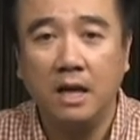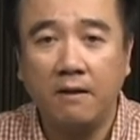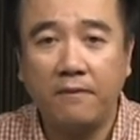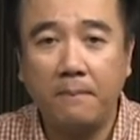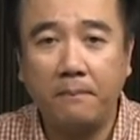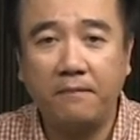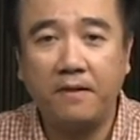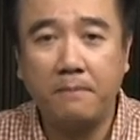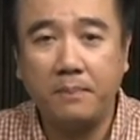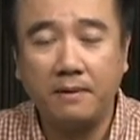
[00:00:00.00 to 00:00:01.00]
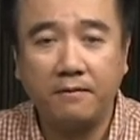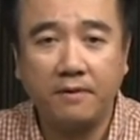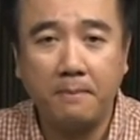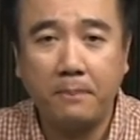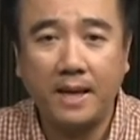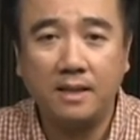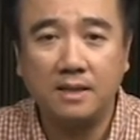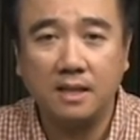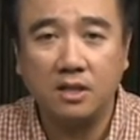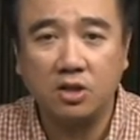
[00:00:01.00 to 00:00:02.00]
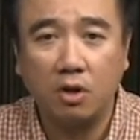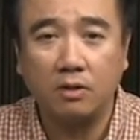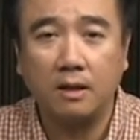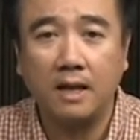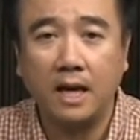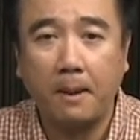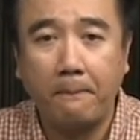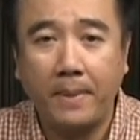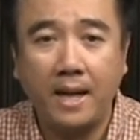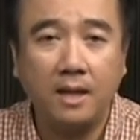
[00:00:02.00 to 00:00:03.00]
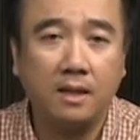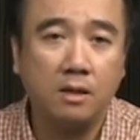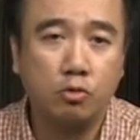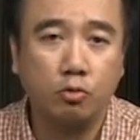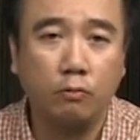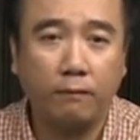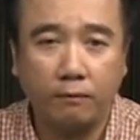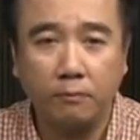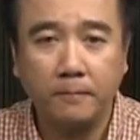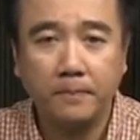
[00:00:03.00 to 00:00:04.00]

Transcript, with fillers: 分分饼分杯的这个时候的那个杯的祝福。